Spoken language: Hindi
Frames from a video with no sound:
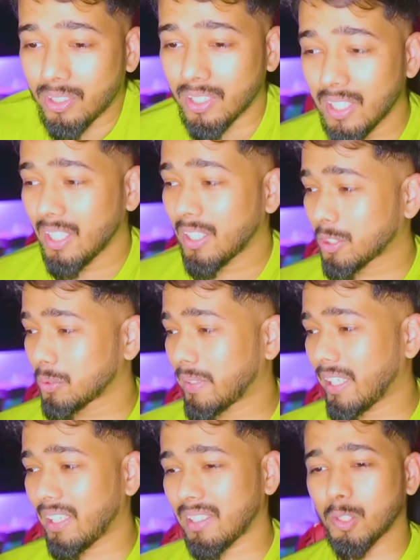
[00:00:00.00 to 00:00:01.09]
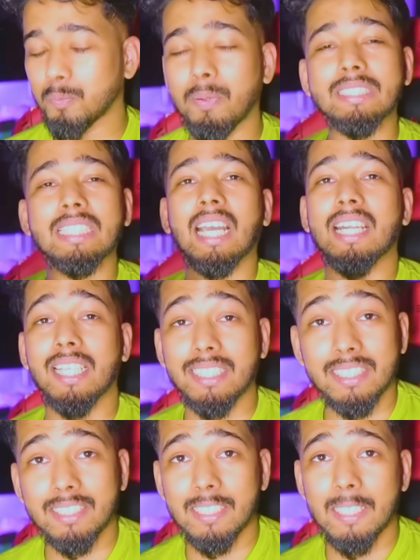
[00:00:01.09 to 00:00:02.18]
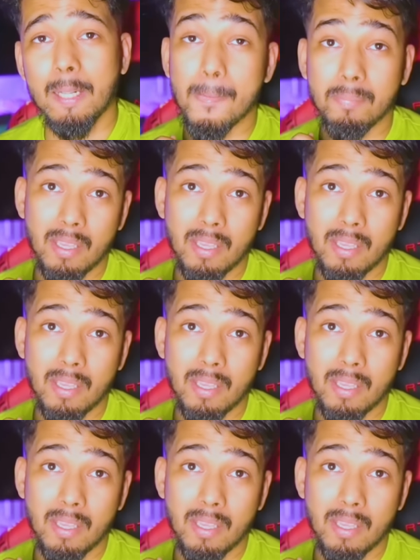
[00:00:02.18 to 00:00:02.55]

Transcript: हो तुम्हें ऊपर से कहानियां दिखती है